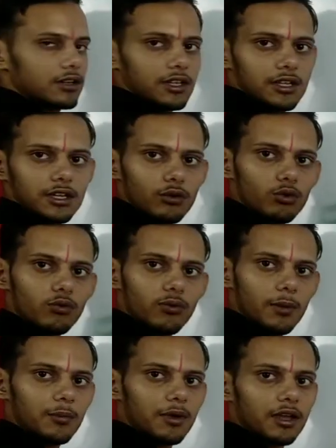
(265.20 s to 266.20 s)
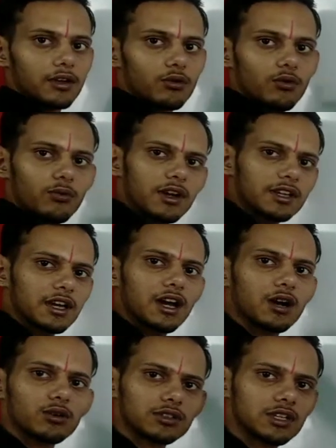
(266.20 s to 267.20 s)
ठीक है गुफा में गुफा क्या
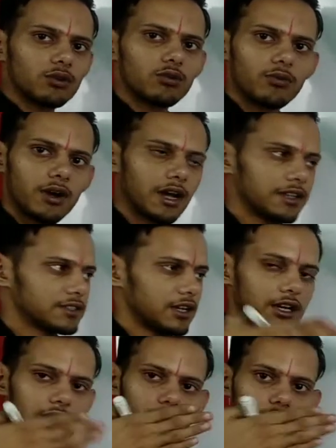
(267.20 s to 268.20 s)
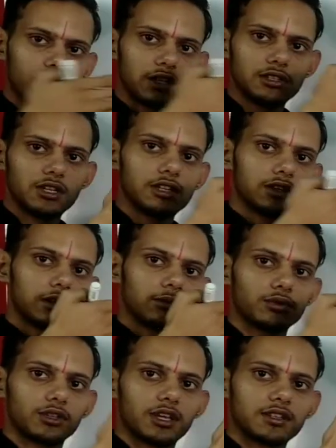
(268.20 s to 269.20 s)
आकार होता है ना गुफा का ऐसा आकार होता है अंदर की
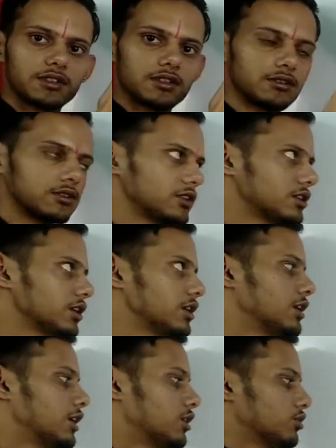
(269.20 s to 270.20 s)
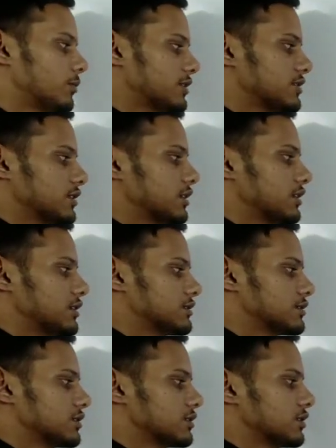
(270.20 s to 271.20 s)
तरफ होता है इसे ठीक है तो बेसिकली
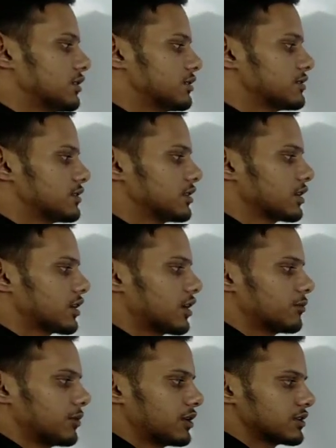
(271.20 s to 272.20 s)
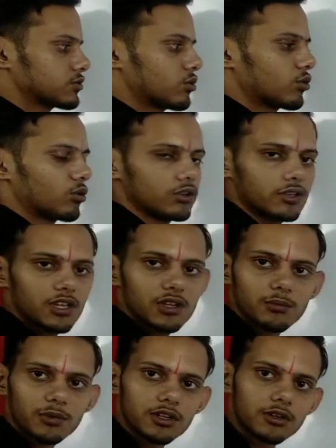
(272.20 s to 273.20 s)
इस रीज़न के कारण मैंने इसको कौन
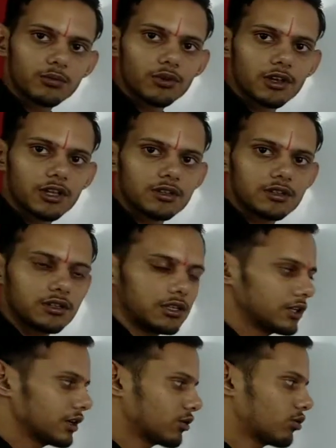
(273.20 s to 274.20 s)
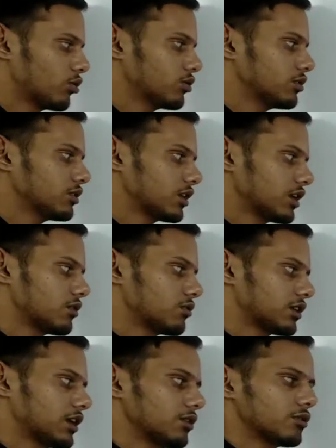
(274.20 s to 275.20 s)
केव मिरर बोला है ठीक है कौन केव
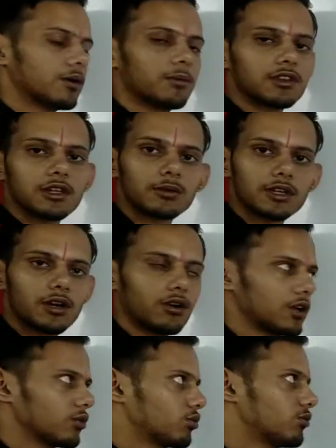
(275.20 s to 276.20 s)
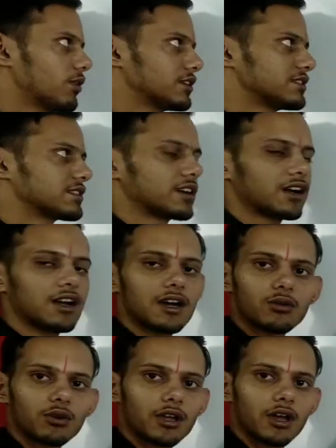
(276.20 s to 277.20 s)
केव का मतलब क्या हो गया गुफा जैसा
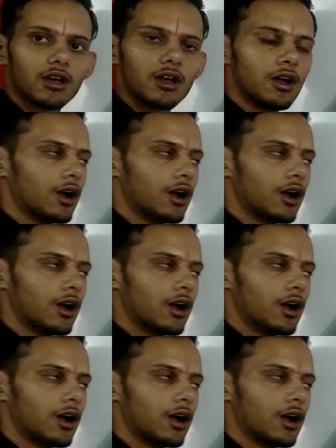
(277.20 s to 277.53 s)
आकार हो गया